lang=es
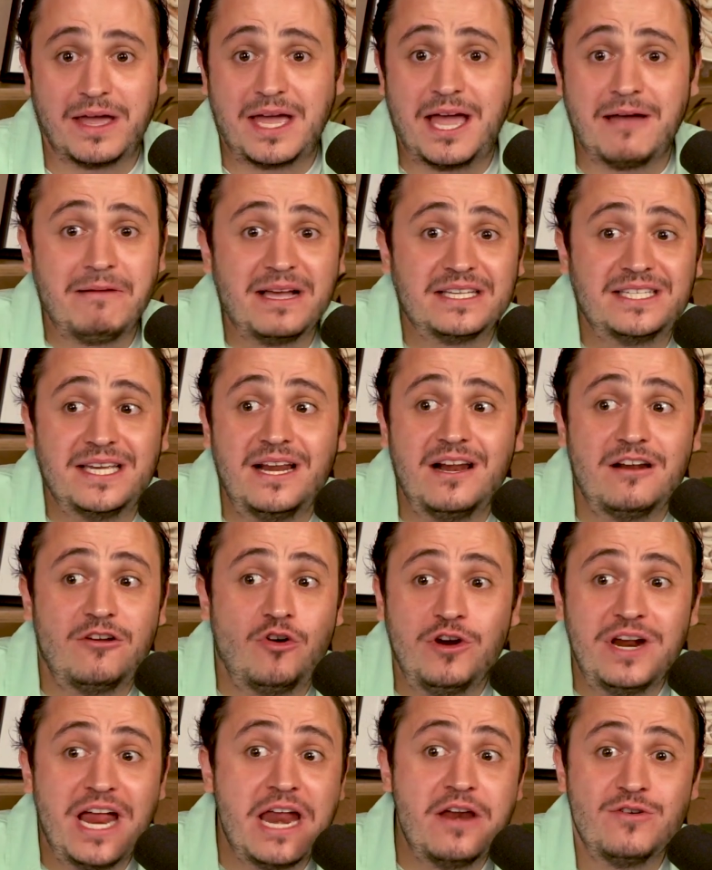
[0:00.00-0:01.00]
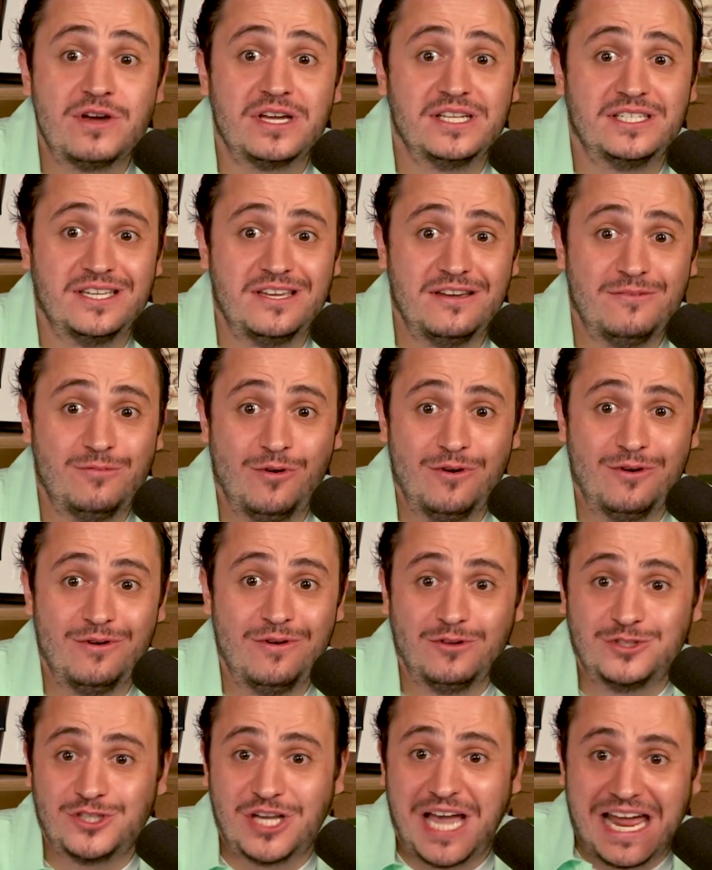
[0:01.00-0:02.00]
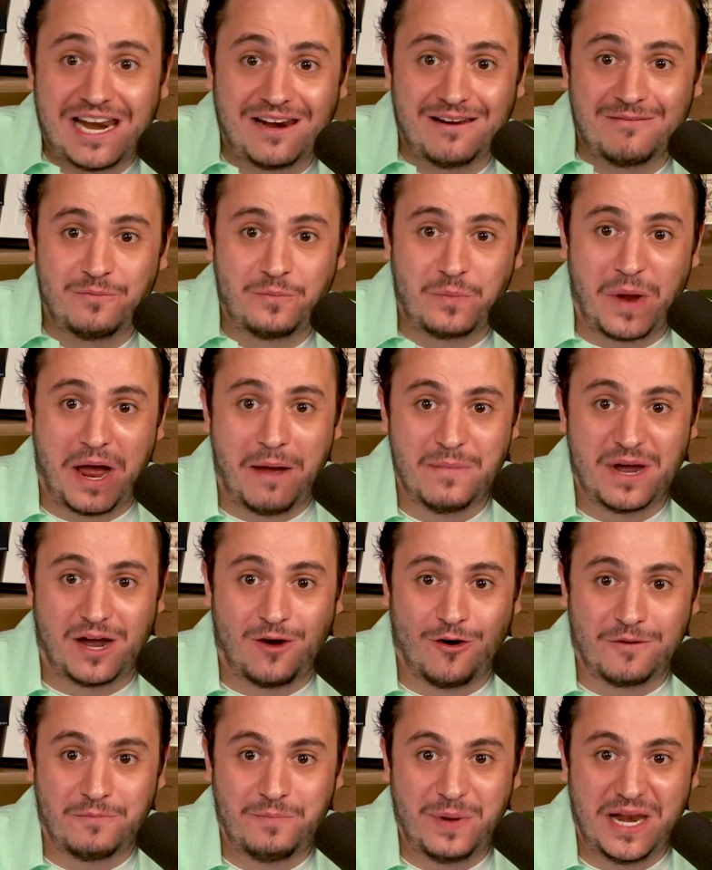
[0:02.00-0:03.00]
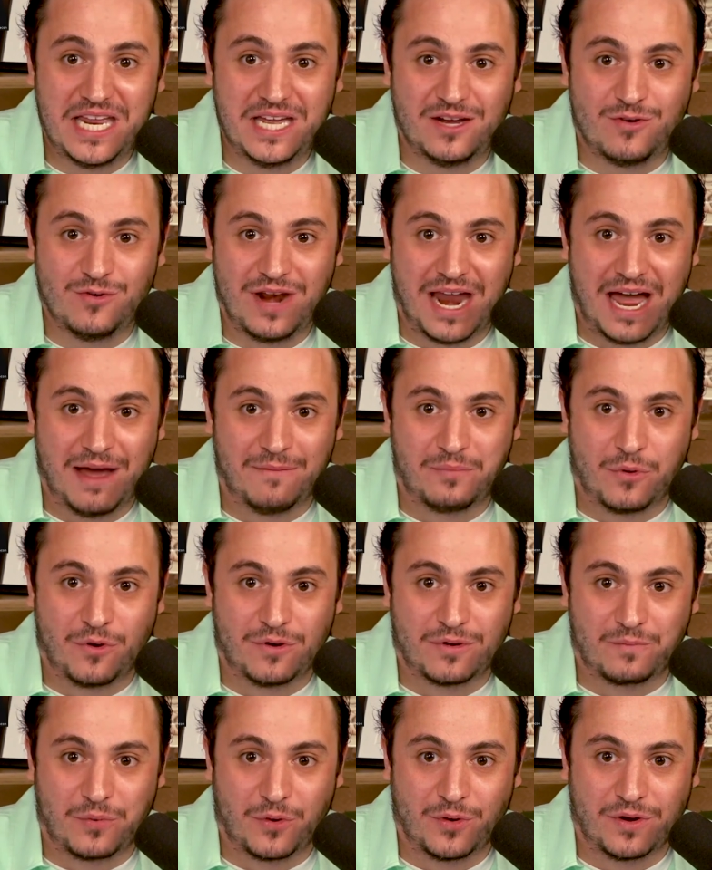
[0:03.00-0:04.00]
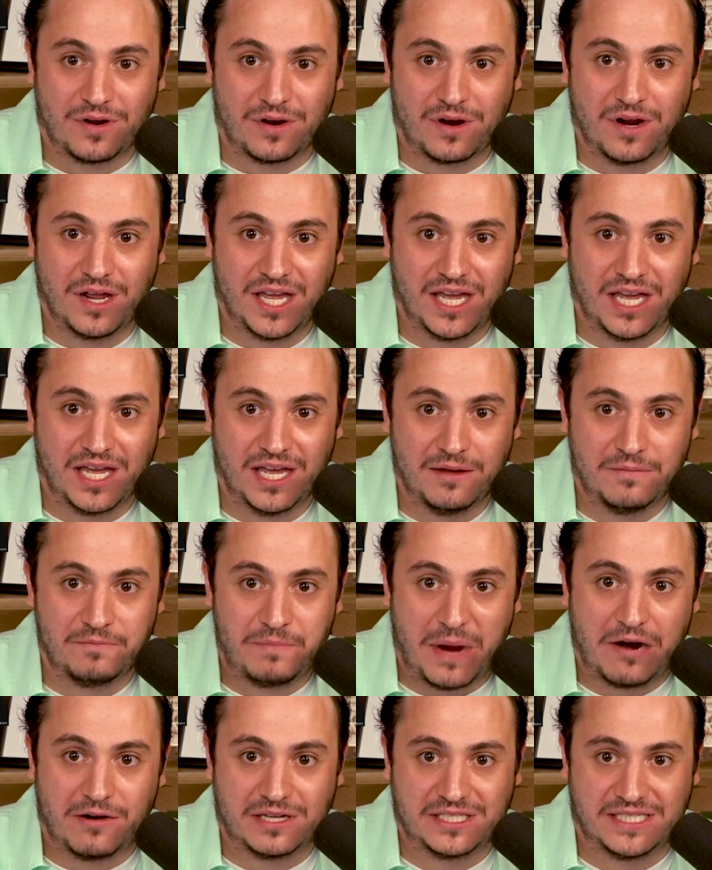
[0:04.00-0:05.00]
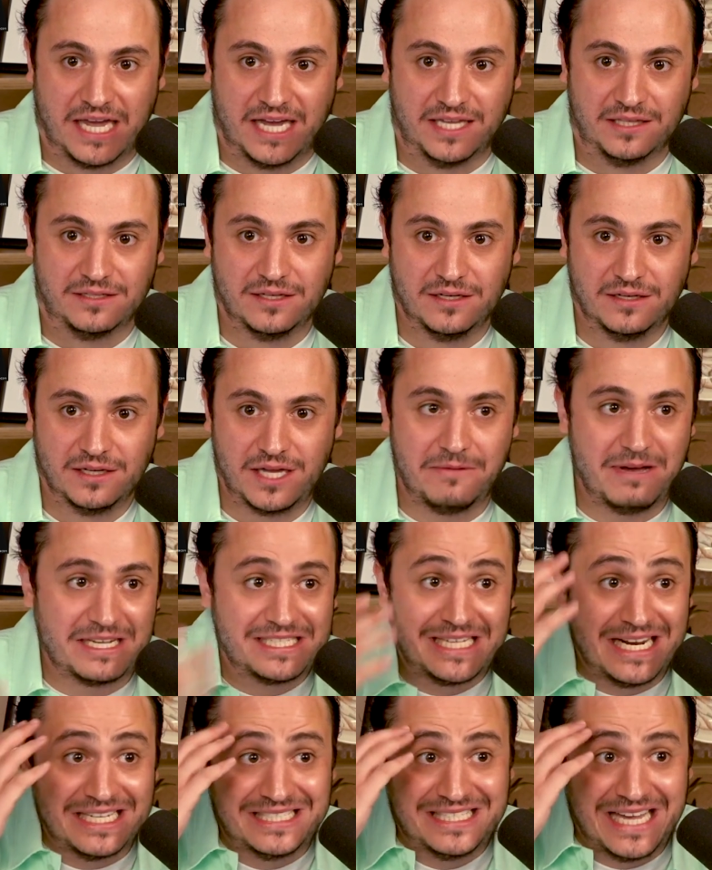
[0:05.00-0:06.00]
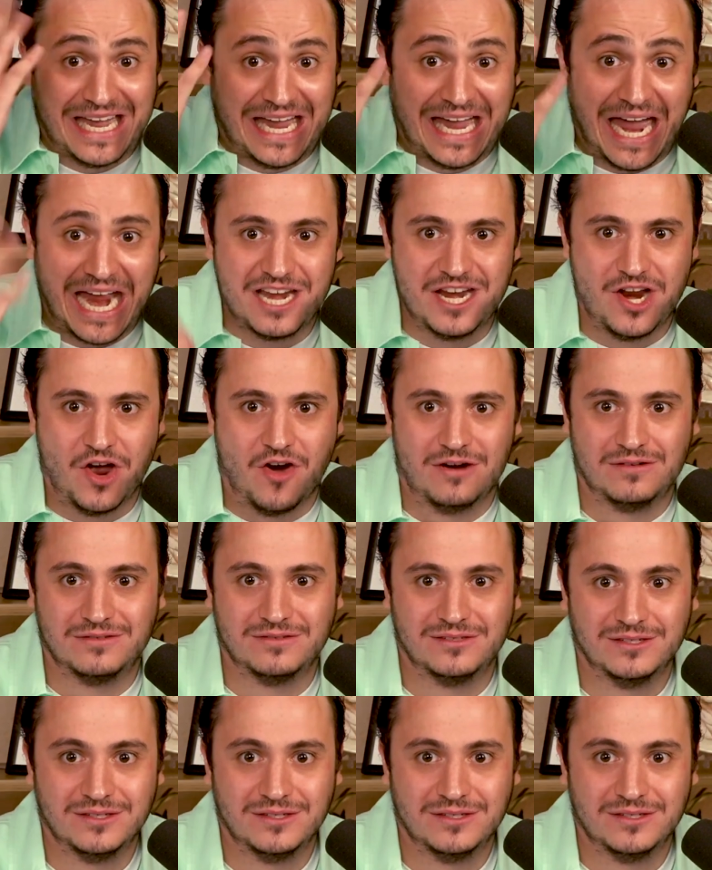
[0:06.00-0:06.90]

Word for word: ¿Qué, va a ser el coreano que se llevó el Oscar a mejor película por, por eh, Parasite? ¿Qué va a ser ese genio?